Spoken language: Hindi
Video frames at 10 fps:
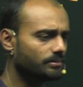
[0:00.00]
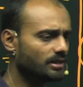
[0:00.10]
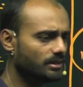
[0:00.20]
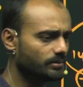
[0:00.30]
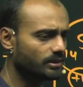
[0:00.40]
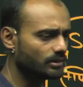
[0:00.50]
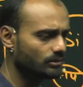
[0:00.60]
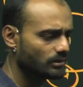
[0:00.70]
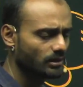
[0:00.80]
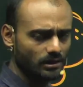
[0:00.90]
नहीं पढ़े हो
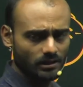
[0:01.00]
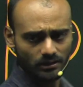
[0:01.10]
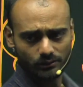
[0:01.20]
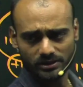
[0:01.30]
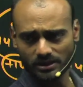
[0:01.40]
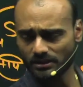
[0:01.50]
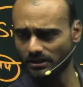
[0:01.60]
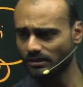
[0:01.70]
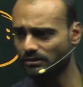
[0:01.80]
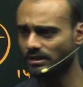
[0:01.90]
कोई जानते हैं
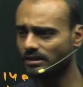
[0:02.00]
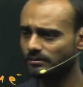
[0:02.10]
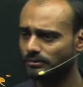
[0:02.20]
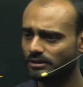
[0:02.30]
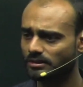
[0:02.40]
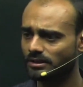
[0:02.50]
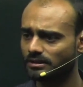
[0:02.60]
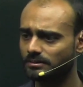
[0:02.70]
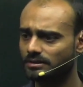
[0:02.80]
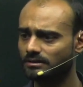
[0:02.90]
कोऑर्डिनेट बॉन्ड के बारे में
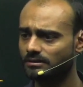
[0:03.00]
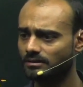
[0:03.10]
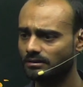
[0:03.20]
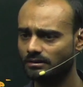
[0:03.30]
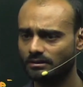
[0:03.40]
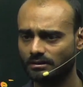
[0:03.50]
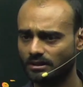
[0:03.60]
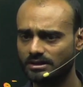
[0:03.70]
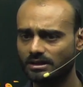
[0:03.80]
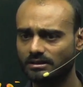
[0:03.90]
नहीं
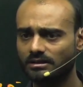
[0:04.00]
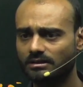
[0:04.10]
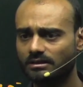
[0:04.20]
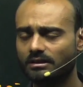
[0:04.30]
जानते हैं